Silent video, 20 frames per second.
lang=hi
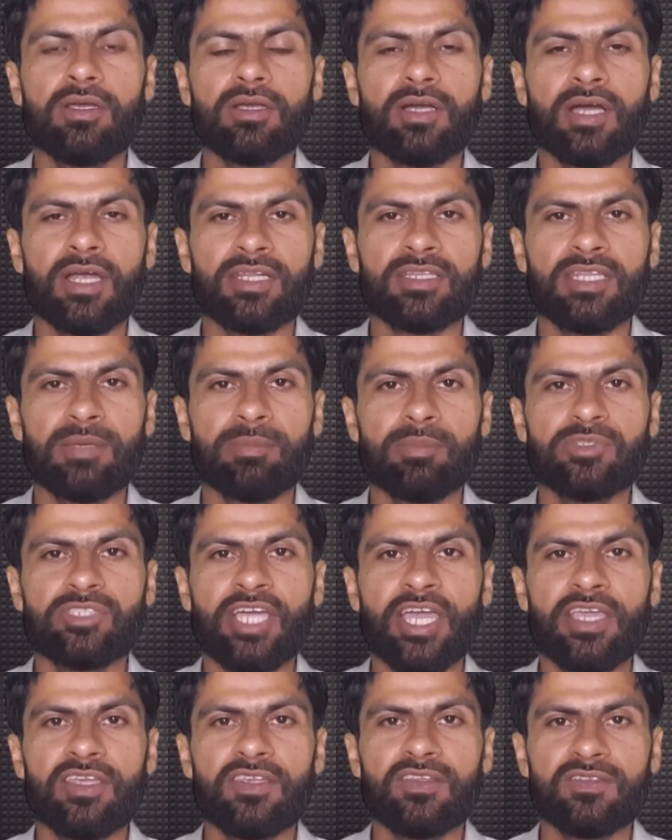कर दे
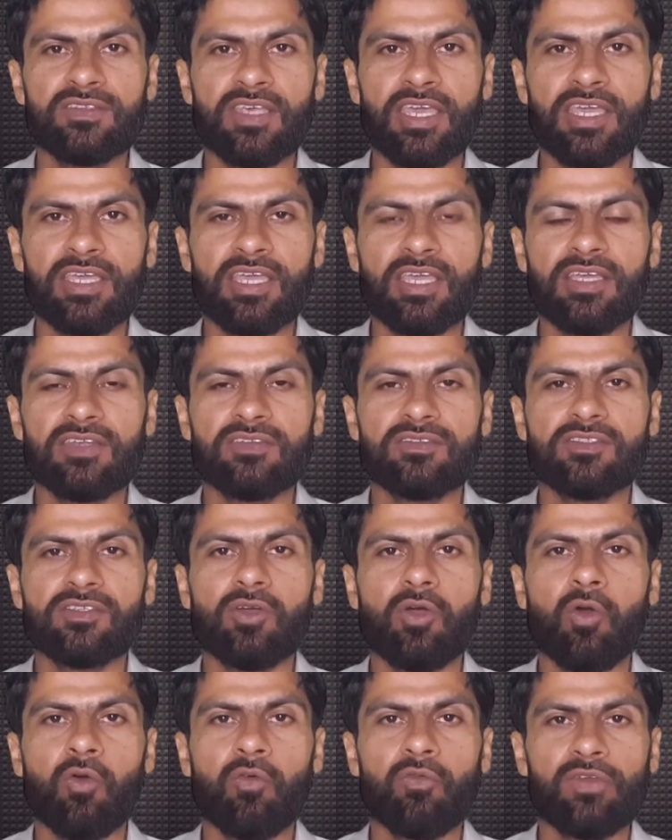बजाय इसके कि किसी
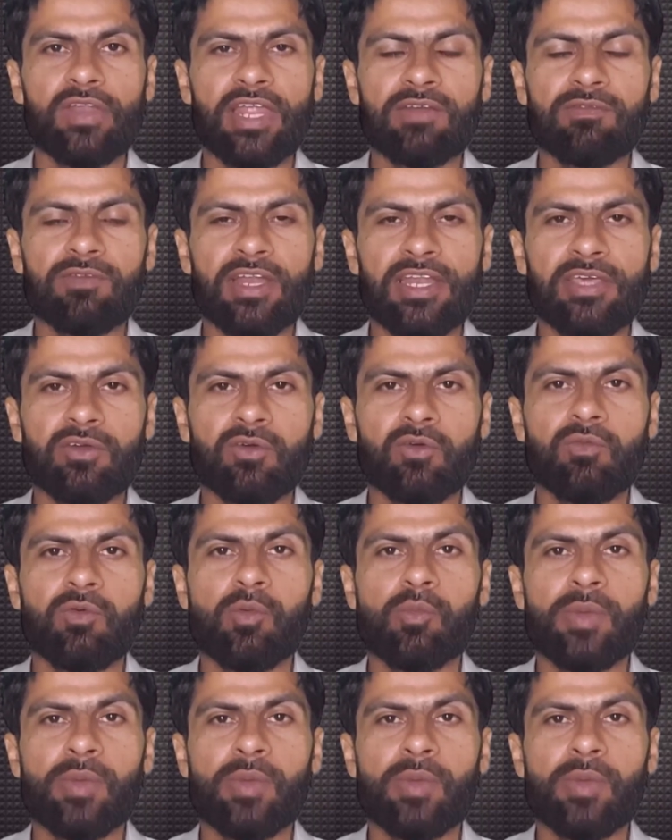ऑफलाइन वाले को वो